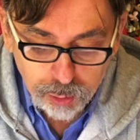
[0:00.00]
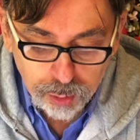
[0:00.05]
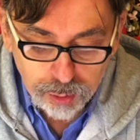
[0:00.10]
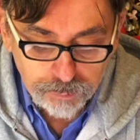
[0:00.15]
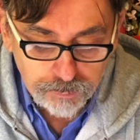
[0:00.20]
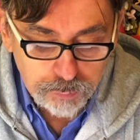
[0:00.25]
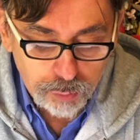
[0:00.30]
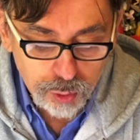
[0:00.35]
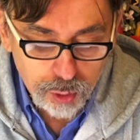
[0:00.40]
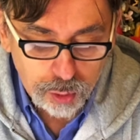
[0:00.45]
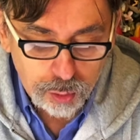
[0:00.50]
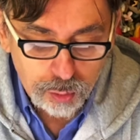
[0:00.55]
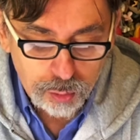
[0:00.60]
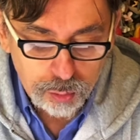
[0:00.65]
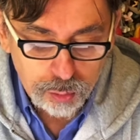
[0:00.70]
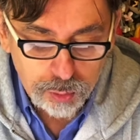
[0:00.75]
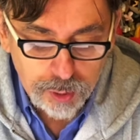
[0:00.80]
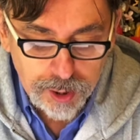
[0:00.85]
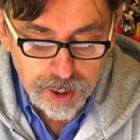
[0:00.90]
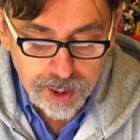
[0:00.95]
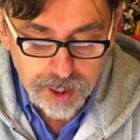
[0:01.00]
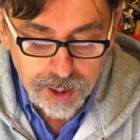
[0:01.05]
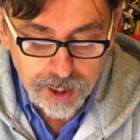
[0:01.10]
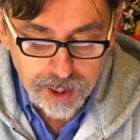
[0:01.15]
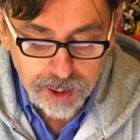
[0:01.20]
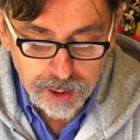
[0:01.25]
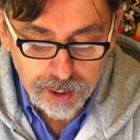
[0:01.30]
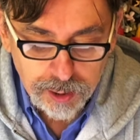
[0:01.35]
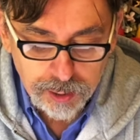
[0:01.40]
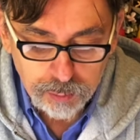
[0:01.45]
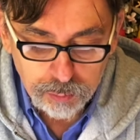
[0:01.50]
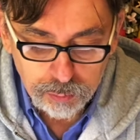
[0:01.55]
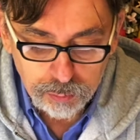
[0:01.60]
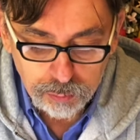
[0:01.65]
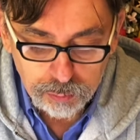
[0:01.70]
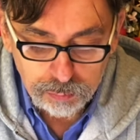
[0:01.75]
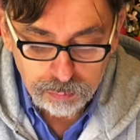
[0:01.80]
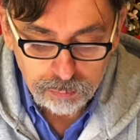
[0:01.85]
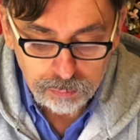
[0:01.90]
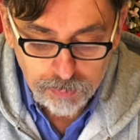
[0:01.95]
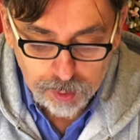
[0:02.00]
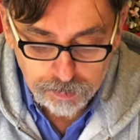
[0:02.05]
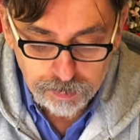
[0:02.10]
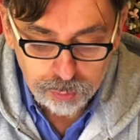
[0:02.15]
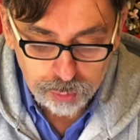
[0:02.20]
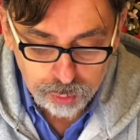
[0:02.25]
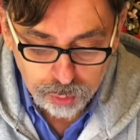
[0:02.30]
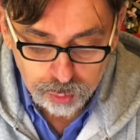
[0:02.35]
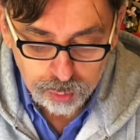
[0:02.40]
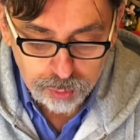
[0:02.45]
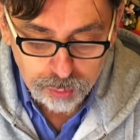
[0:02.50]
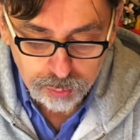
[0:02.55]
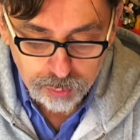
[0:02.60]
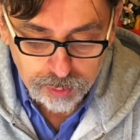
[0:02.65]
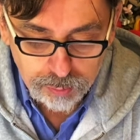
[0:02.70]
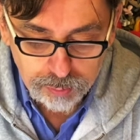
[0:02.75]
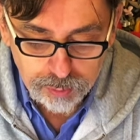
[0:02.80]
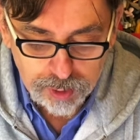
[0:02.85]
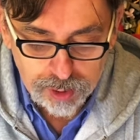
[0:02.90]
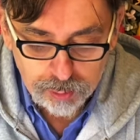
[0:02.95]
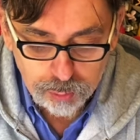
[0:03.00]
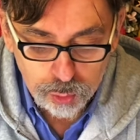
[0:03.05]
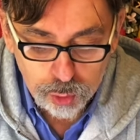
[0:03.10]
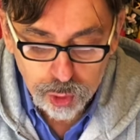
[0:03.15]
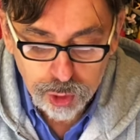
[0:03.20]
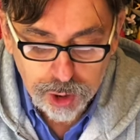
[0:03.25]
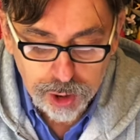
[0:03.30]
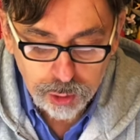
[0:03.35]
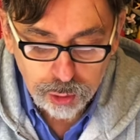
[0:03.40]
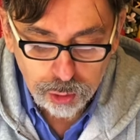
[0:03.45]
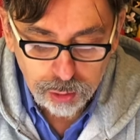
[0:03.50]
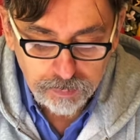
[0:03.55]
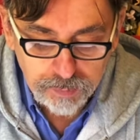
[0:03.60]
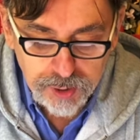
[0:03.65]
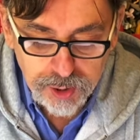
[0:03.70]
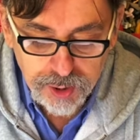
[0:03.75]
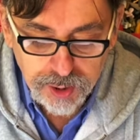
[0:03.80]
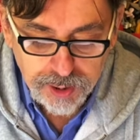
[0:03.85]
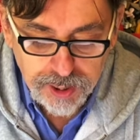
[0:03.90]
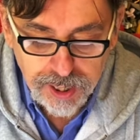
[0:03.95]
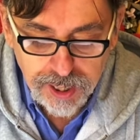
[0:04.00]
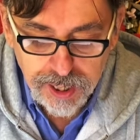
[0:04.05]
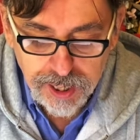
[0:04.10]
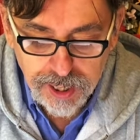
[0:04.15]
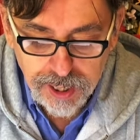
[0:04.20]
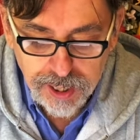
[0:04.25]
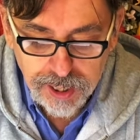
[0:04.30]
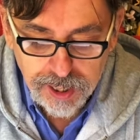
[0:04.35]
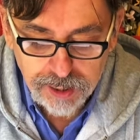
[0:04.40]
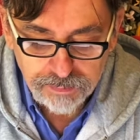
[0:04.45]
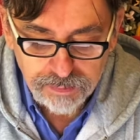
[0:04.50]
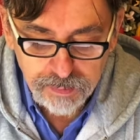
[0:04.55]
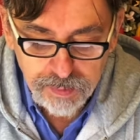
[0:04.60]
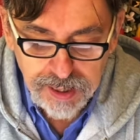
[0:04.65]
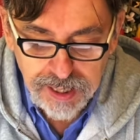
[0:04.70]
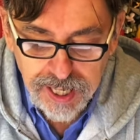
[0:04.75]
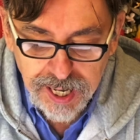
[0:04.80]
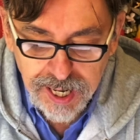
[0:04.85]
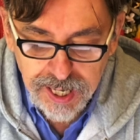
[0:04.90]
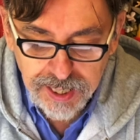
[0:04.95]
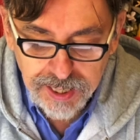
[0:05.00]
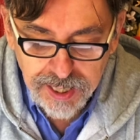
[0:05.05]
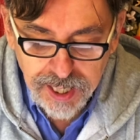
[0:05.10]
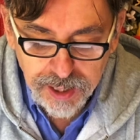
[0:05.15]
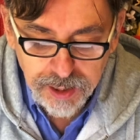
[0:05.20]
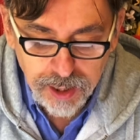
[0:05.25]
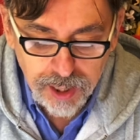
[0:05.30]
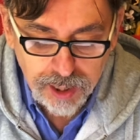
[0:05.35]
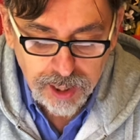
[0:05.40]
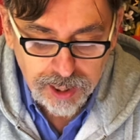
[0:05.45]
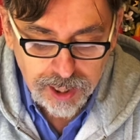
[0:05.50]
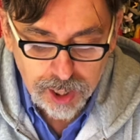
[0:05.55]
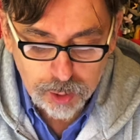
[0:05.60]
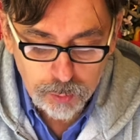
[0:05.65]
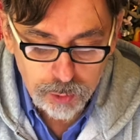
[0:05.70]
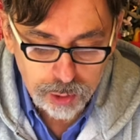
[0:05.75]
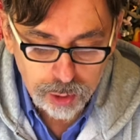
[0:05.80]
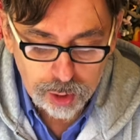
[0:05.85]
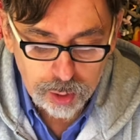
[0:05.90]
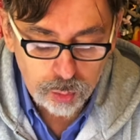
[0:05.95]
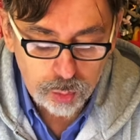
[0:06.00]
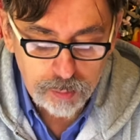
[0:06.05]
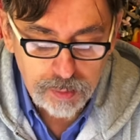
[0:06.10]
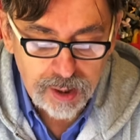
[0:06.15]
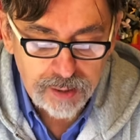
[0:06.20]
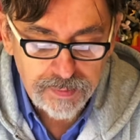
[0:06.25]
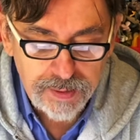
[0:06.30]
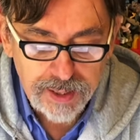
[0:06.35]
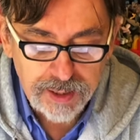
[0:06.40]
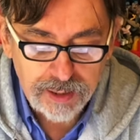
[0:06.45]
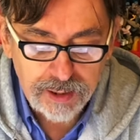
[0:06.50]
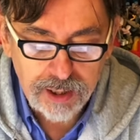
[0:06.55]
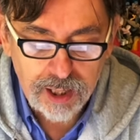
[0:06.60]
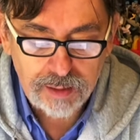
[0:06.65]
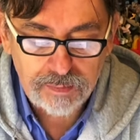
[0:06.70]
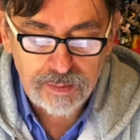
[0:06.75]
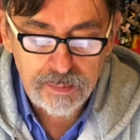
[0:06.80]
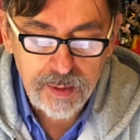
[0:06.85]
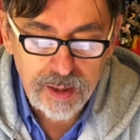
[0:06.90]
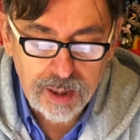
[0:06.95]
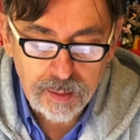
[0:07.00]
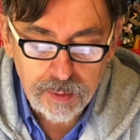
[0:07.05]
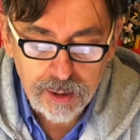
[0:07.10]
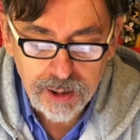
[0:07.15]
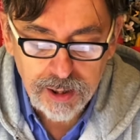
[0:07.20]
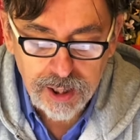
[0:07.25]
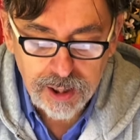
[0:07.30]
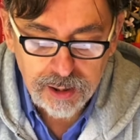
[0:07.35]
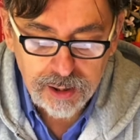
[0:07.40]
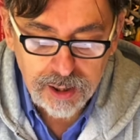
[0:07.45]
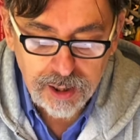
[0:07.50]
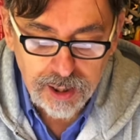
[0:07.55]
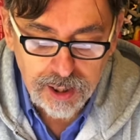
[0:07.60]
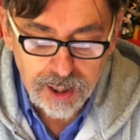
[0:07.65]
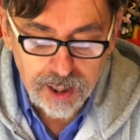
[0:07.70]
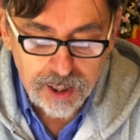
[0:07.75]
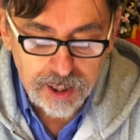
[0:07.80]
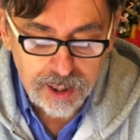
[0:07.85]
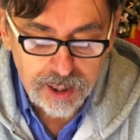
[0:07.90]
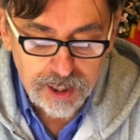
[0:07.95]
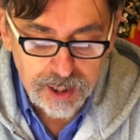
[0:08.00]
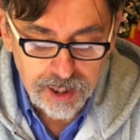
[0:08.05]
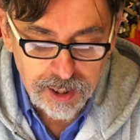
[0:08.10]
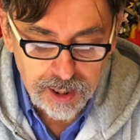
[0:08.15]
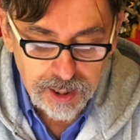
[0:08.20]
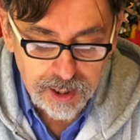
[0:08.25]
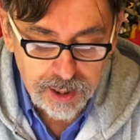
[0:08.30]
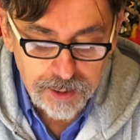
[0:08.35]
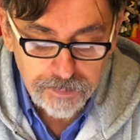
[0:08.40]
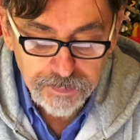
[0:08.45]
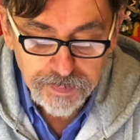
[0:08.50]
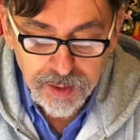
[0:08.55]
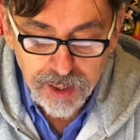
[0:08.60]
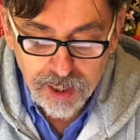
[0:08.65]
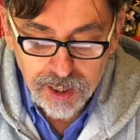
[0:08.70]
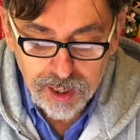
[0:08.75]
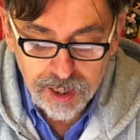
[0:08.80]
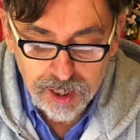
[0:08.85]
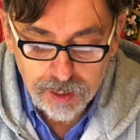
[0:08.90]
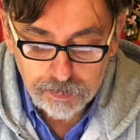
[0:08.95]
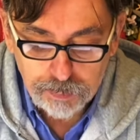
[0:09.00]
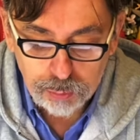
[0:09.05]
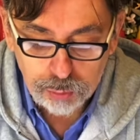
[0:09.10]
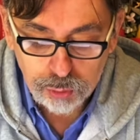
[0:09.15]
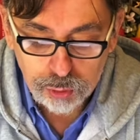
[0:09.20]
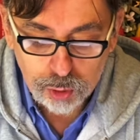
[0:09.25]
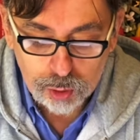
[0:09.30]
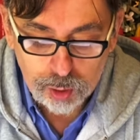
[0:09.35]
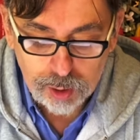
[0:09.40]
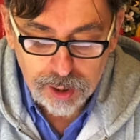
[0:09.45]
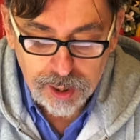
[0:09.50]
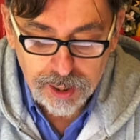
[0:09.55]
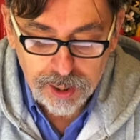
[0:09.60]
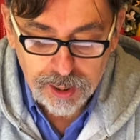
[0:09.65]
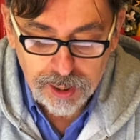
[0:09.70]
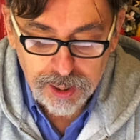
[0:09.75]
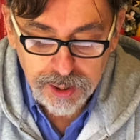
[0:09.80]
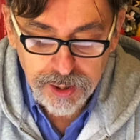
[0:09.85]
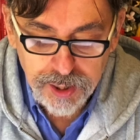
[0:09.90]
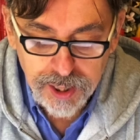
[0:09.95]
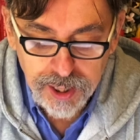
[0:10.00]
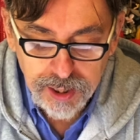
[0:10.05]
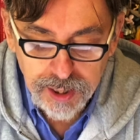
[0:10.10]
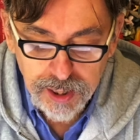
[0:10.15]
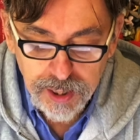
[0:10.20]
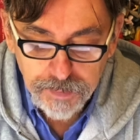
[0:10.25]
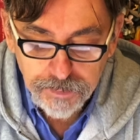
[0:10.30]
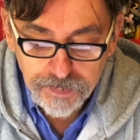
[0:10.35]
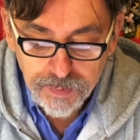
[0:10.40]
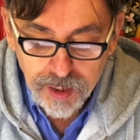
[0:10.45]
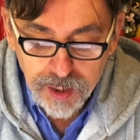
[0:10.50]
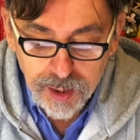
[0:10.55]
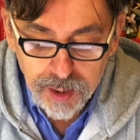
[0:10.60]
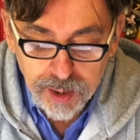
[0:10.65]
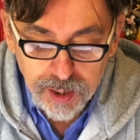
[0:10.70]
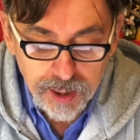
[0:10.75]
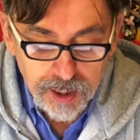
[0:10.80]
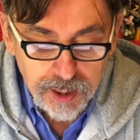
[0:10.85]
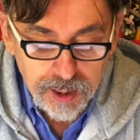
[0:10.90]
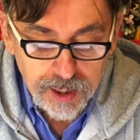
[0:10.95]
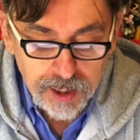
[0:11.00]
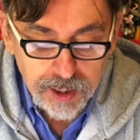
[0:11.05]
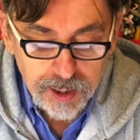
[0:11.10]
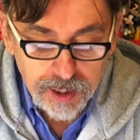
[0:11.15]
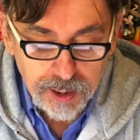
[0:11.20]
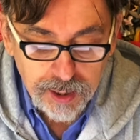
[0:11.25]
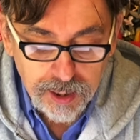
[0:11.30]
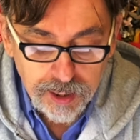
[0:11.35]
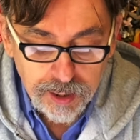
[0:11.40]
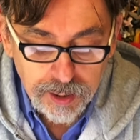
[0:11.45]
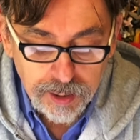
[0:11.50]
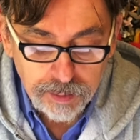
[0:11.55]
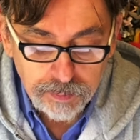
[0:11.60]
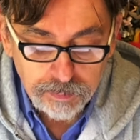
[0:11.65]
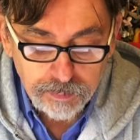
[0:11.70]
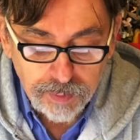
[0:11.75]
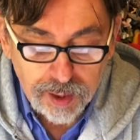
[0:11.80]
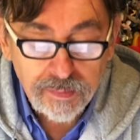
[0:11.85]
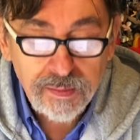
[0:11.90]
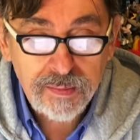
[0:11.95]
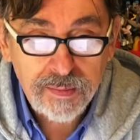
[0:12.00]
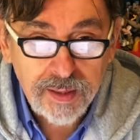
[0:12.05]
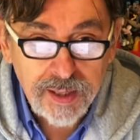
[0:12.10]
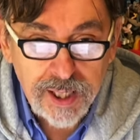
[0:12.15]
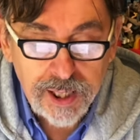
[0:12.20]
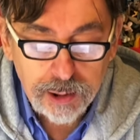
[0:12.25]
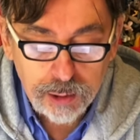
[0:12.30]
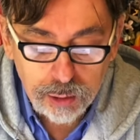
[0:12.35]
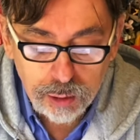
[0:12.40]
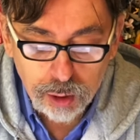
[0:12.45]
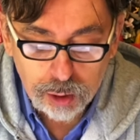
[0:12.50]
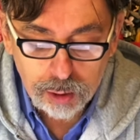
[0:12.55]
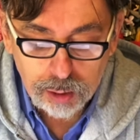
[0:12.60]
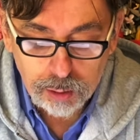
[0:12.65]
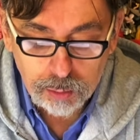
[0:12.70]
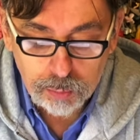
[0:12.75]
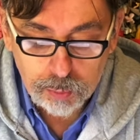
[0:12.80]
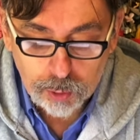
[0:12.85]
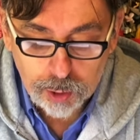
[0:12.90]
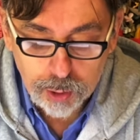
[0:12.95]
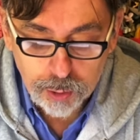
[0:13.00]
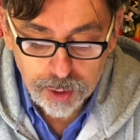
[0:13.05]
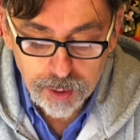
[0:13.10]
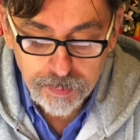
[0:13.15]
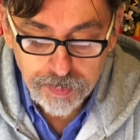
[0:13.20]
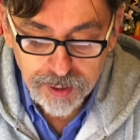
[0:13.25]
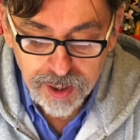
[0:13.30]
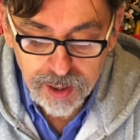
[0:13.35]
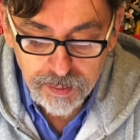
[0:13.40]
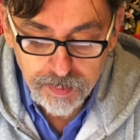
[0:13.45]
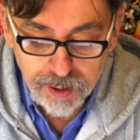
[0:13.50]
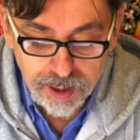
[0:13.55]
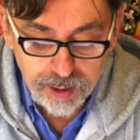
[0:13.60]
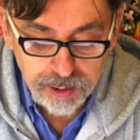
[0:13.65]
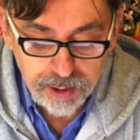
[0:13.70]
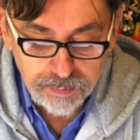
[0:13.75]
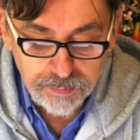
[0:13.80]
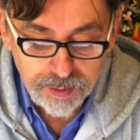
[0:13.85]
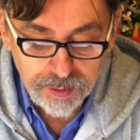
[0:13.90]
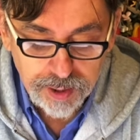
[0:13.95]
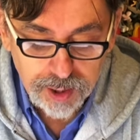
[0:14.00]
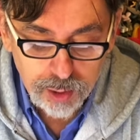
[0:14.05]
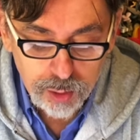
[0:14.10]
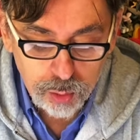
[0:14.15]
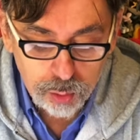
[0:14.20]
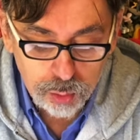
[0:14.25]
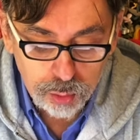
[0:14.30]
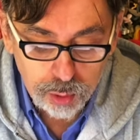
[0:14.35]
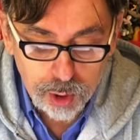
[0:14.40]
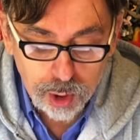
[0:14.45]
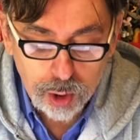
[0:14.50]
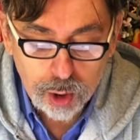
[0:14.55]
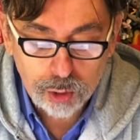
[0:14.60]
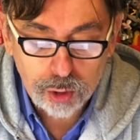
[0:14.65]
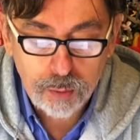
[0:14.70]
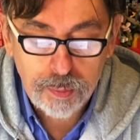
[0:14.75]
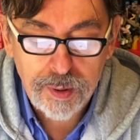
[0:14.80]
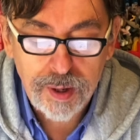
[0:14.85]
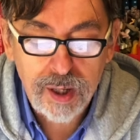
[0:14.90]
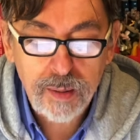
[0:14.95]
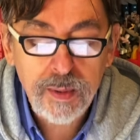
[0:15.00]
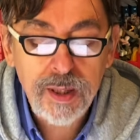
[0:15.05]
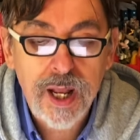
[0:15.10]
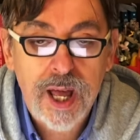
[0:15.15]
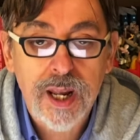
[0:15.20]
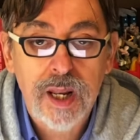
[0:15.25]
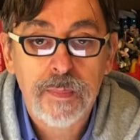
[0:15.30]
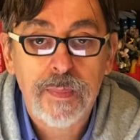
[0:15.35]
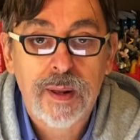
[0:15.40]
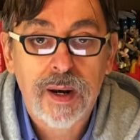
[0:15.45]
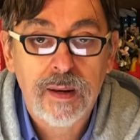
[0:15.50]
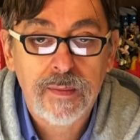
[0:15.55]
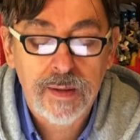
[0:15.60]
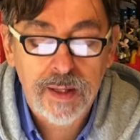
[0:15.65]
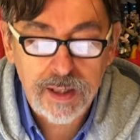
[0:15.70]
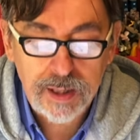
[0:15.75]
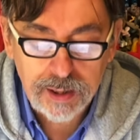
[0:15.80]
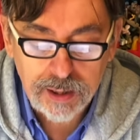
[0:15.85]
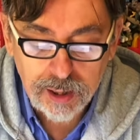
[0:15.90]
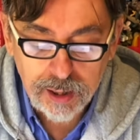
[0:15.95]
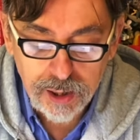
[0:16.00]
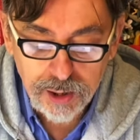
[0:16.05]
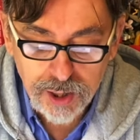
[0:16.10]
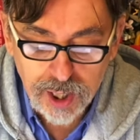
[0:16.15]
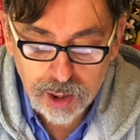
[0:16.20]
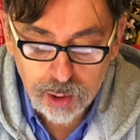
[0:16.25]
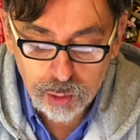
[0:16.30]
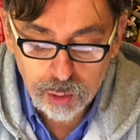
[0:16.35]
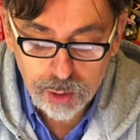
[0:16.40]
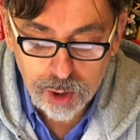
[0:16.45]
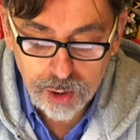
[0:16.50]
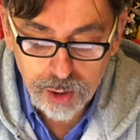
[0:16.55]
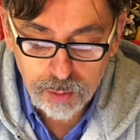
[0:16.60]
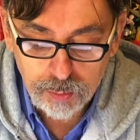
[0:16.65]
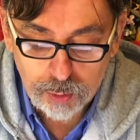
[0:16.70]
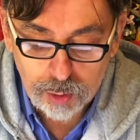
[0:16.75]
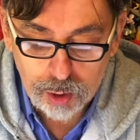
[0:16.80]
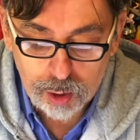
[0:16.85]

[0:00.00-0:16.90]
ha diffuso una, eh, un, appunto un, una, uno scritto dove dice che eh, la famiglia Elkan, che acquistò nel 2020 della famiglia De Benedetti eh, appunto la, la Jedi, eh, aveva detto, poche ore prima, di aver raggiunto un accordo preliminare per la vendita del secolo XIX,